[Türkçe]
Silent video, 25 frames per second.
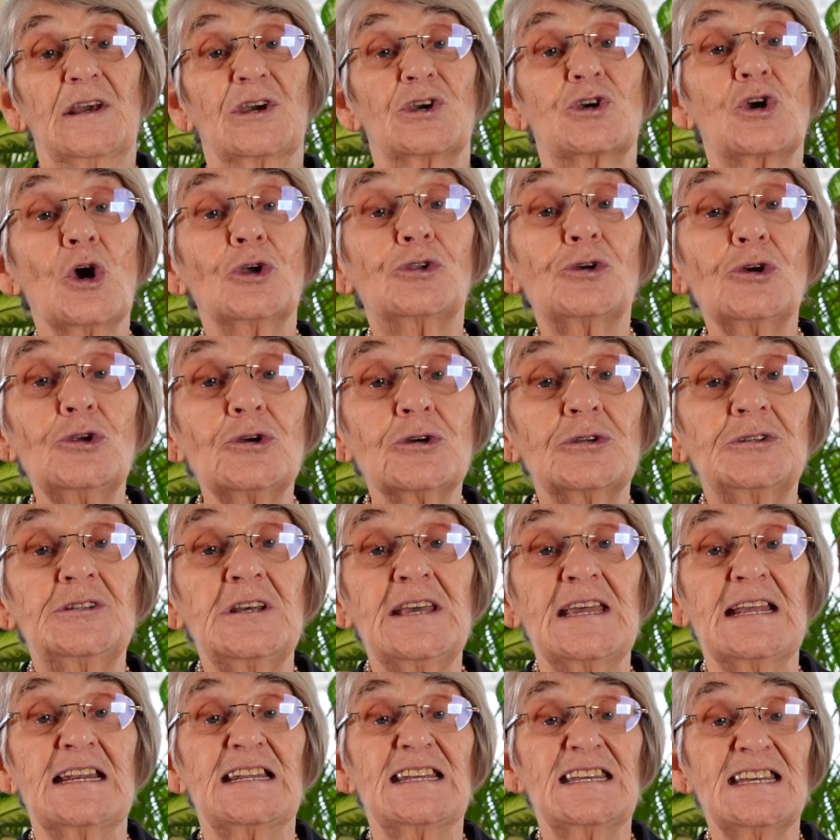kötülük
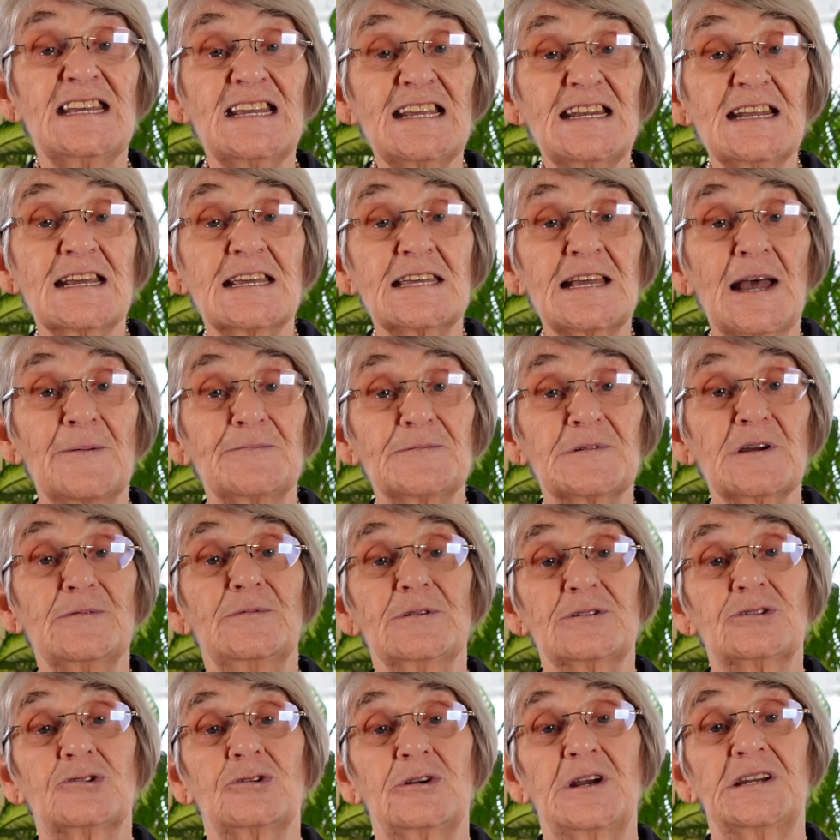değil, iyilik
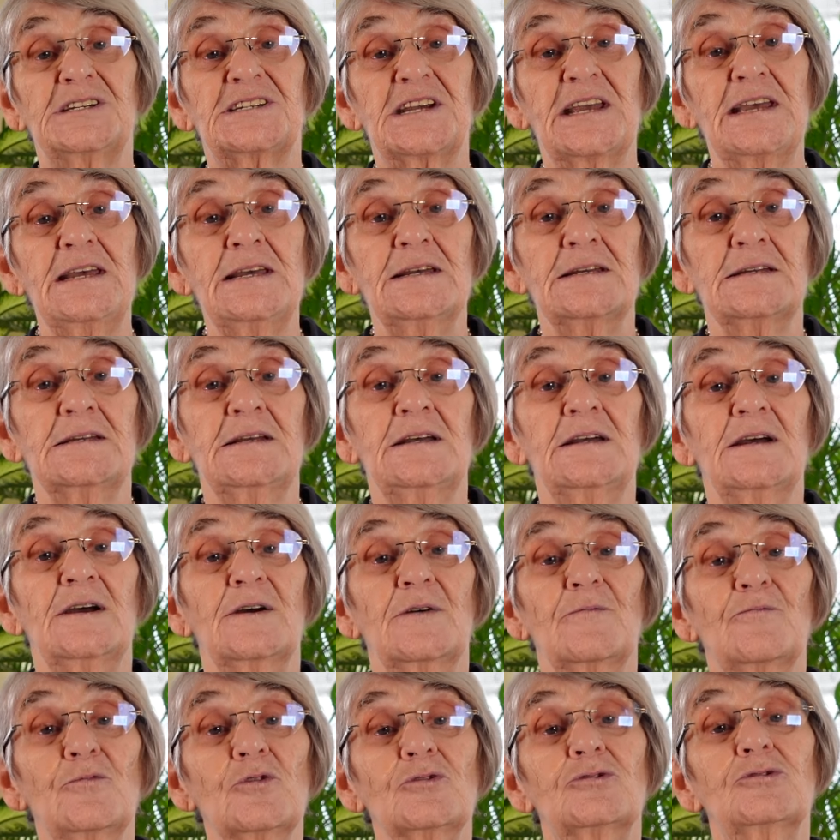yaptığımız sürece
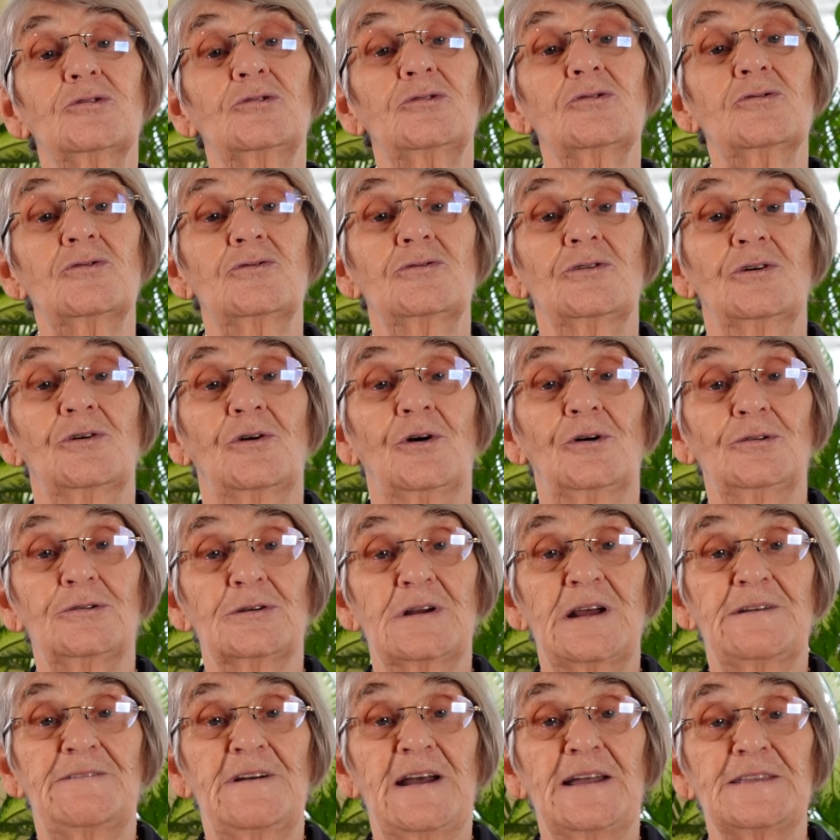mutluluk olur
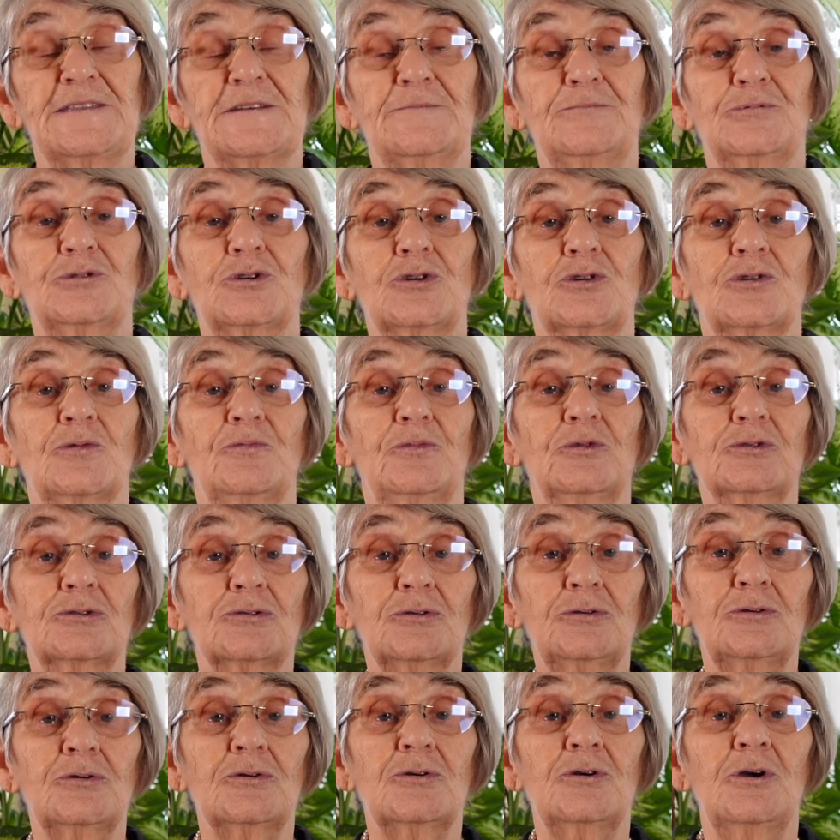efendim. Çünkü
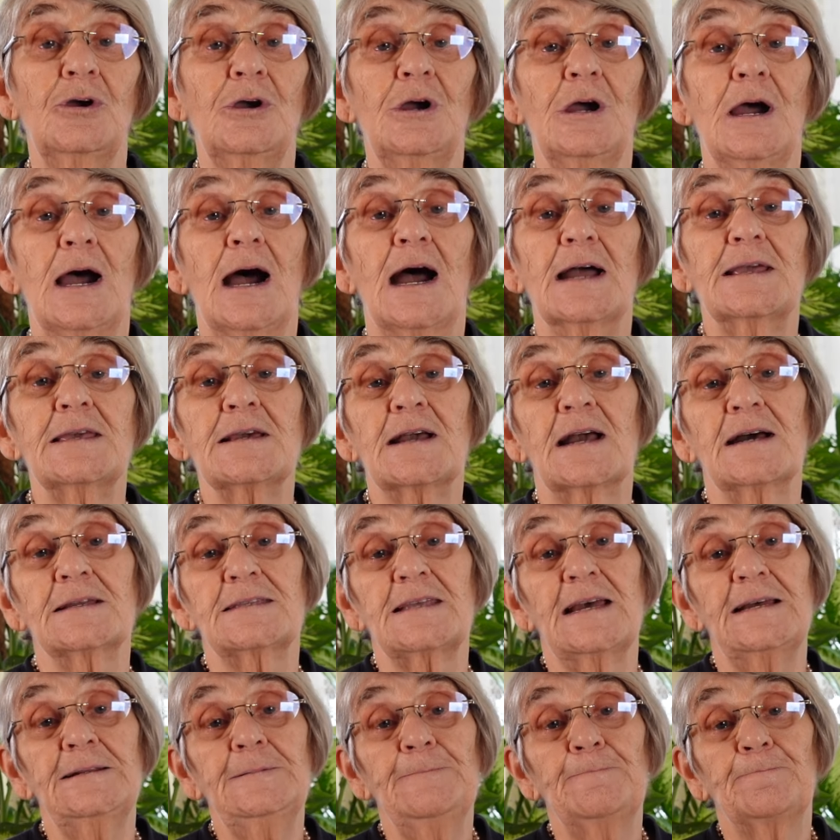mutluluk
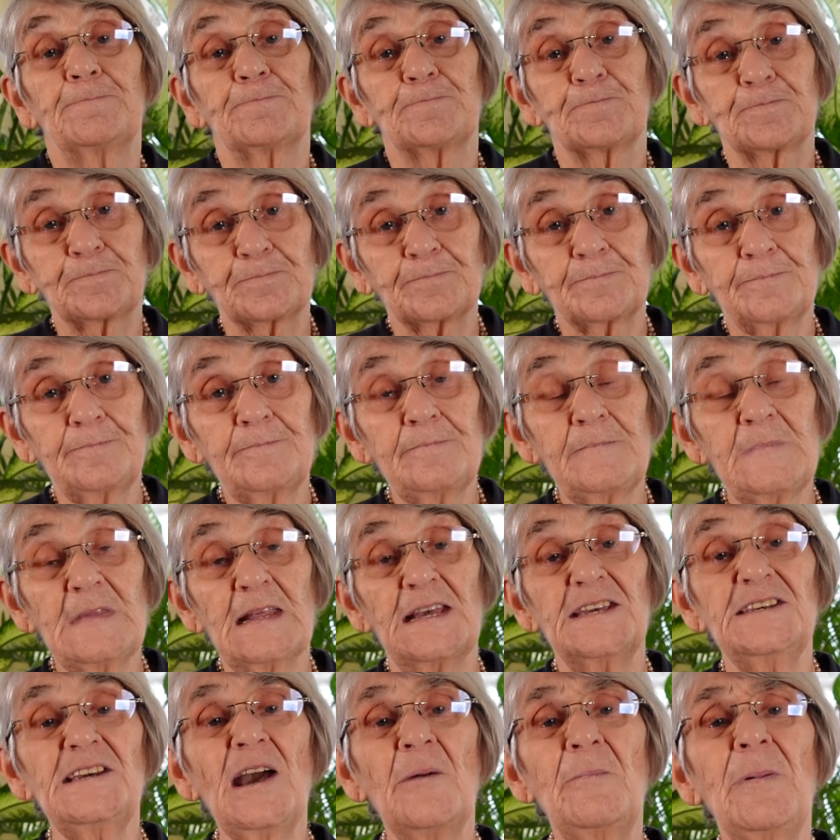hakikaten
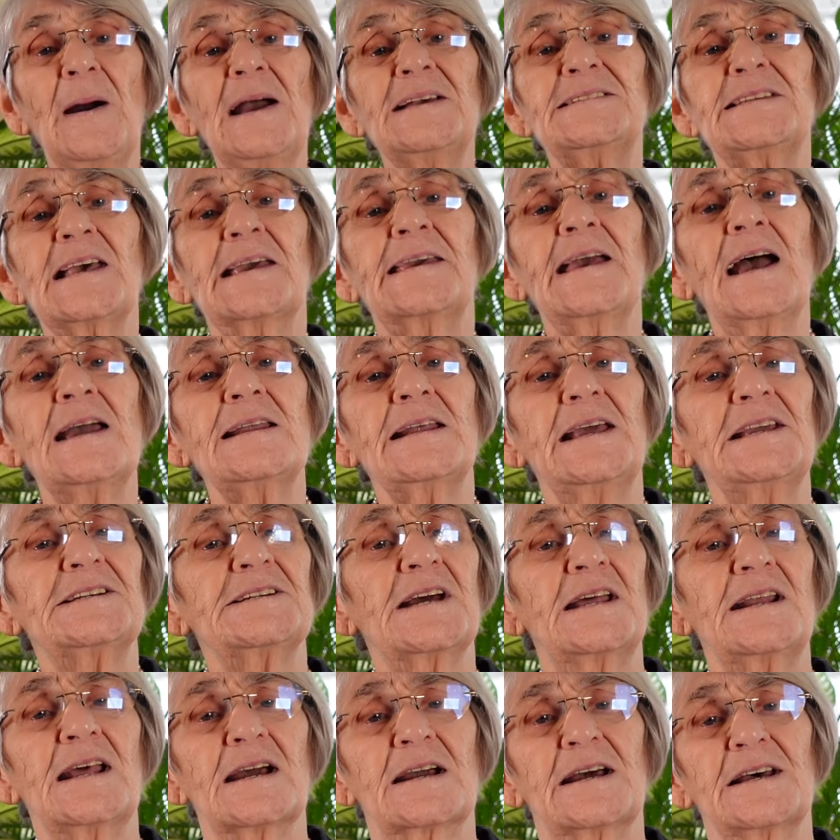yapay zeka ile hiç
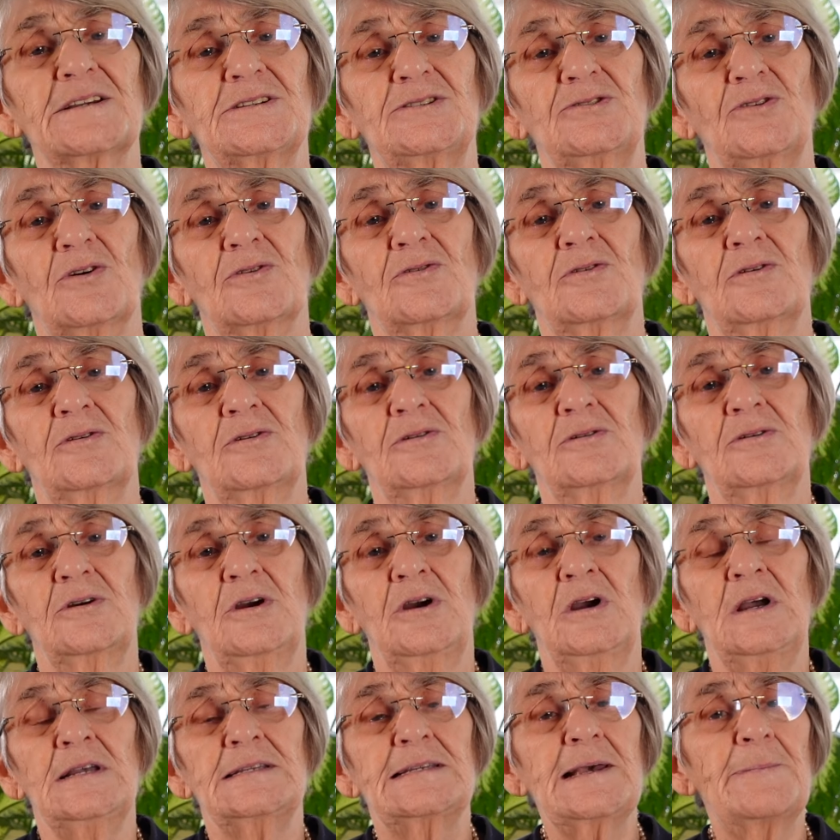alakası yok.
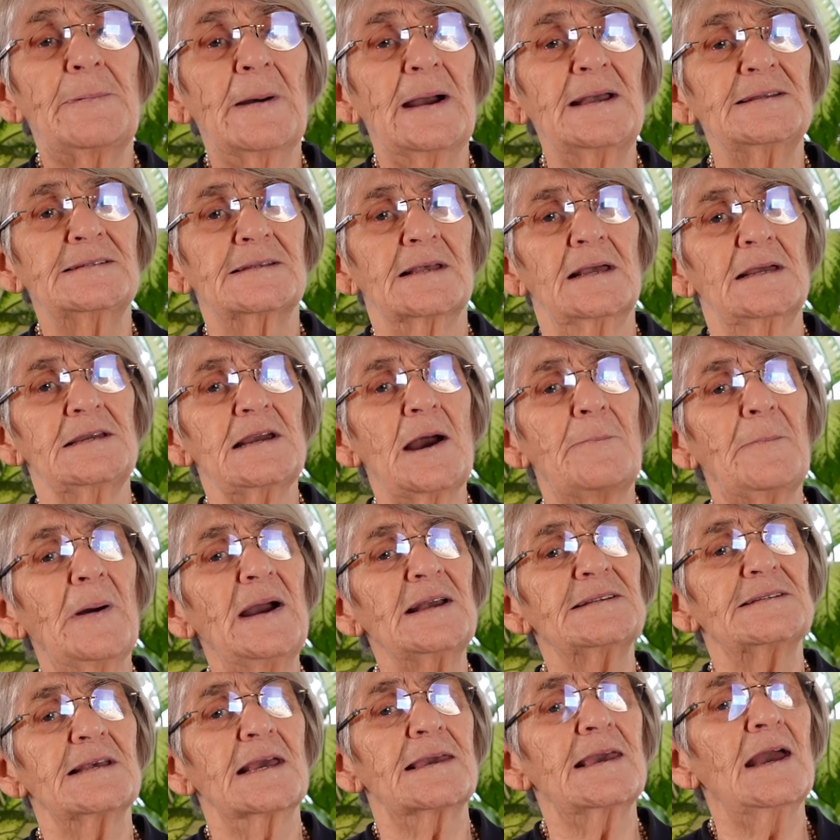Yapay,
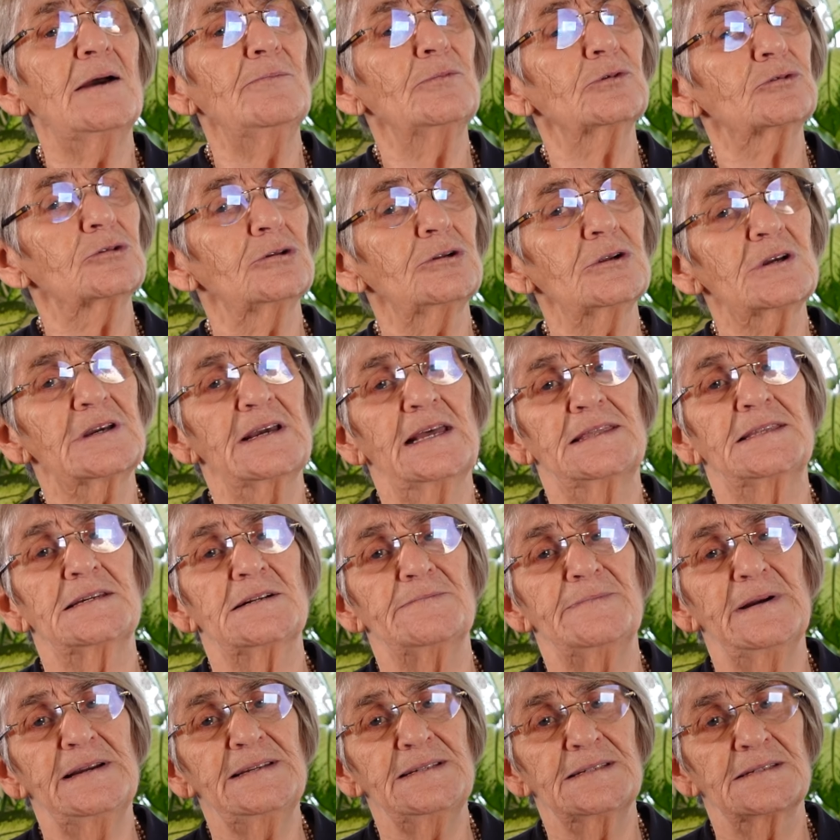yapay zeka mutluluk
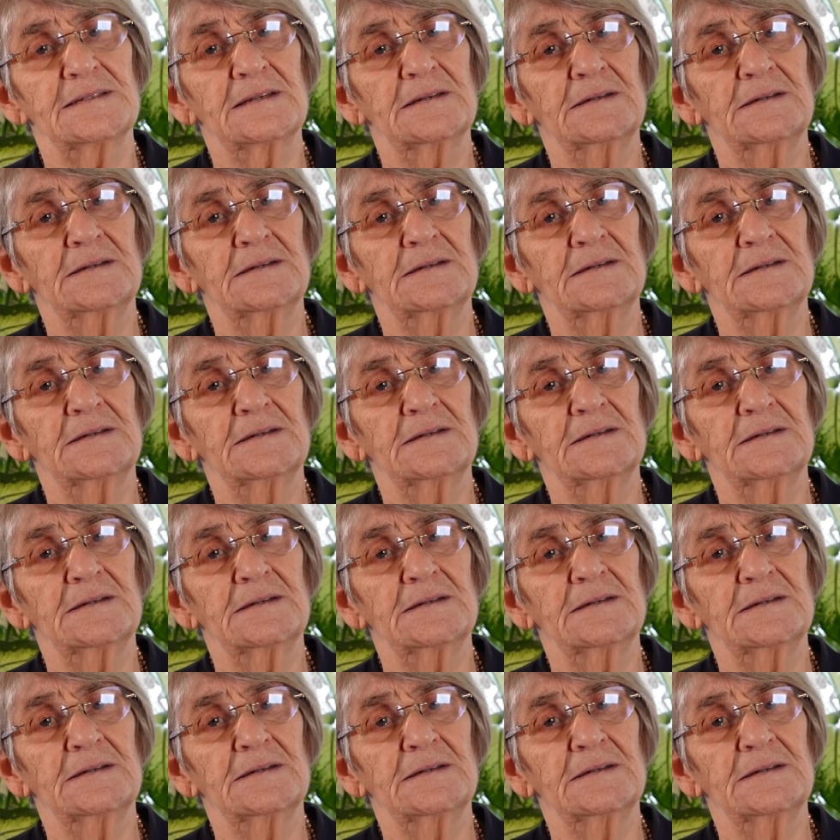getirmez.